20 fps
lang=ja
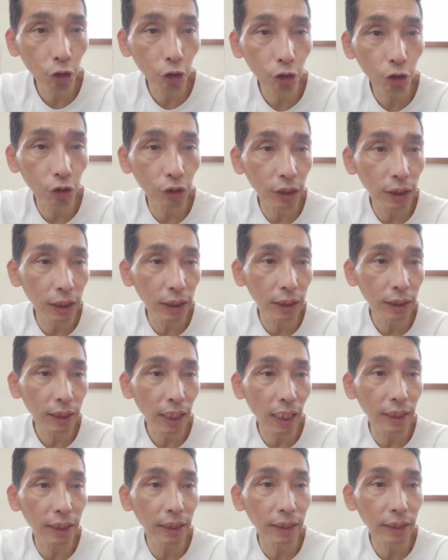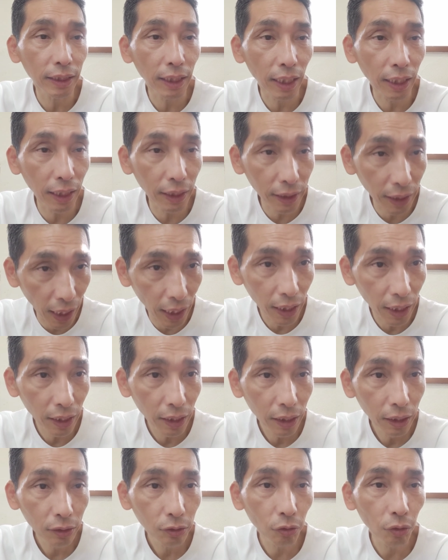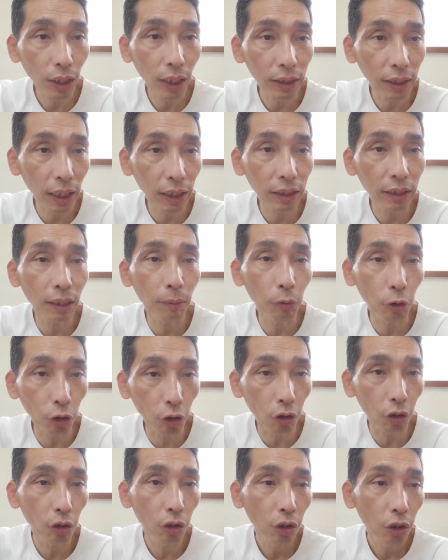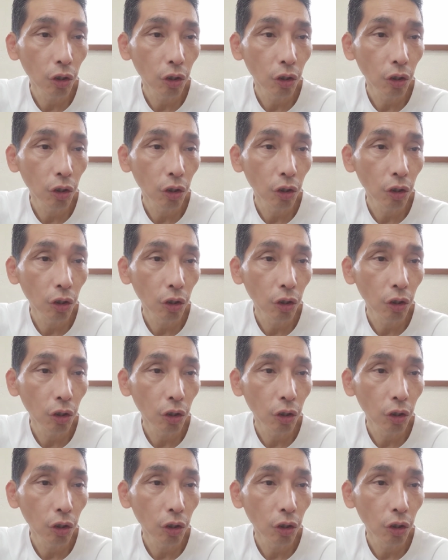類にサインされたと語った模様。